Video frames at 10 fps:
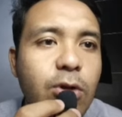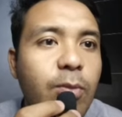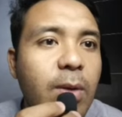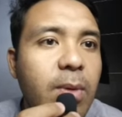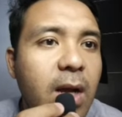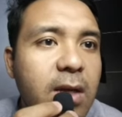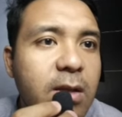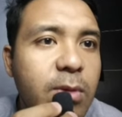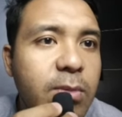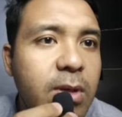top up lagi
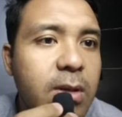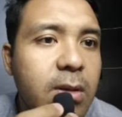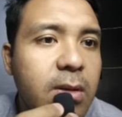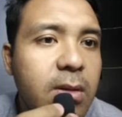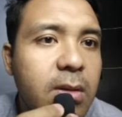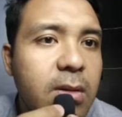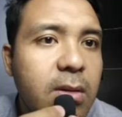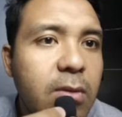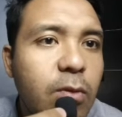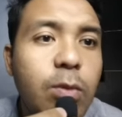teman-teman
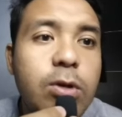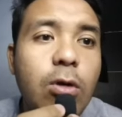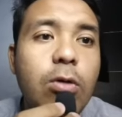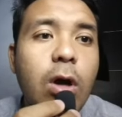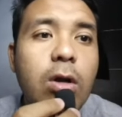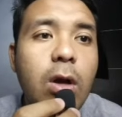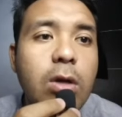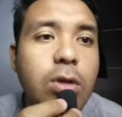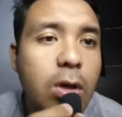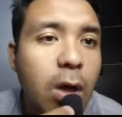wih bisa wih,
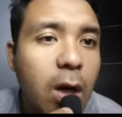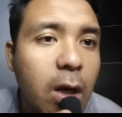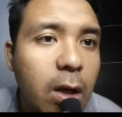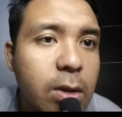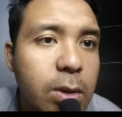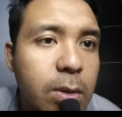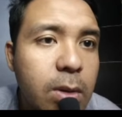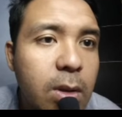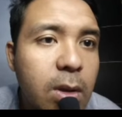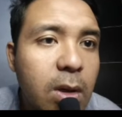anjir ada relic cok
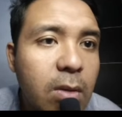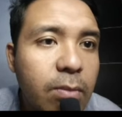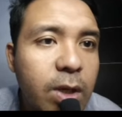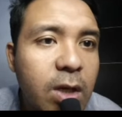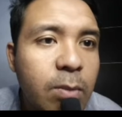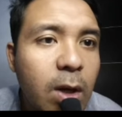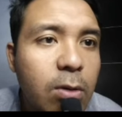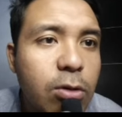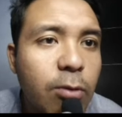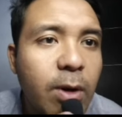minimal
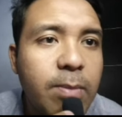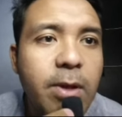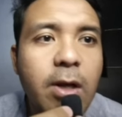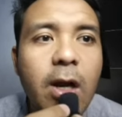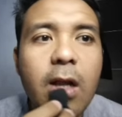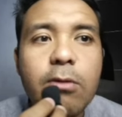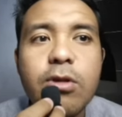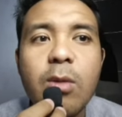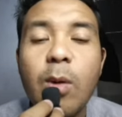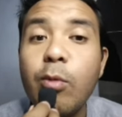lu top up 350
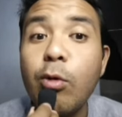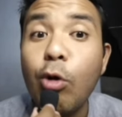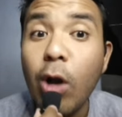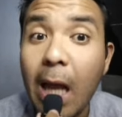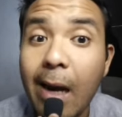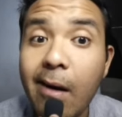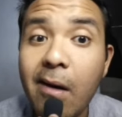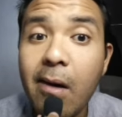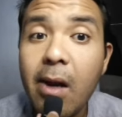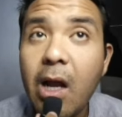dolar
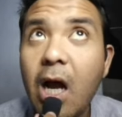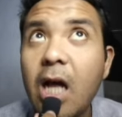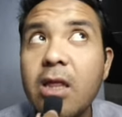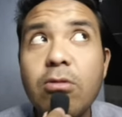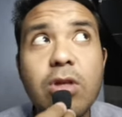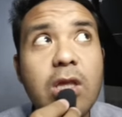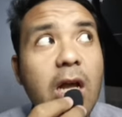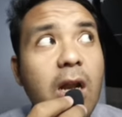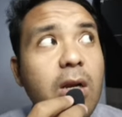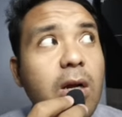atau
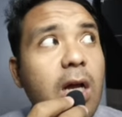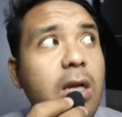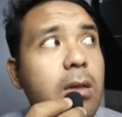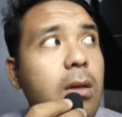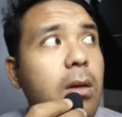setara dengan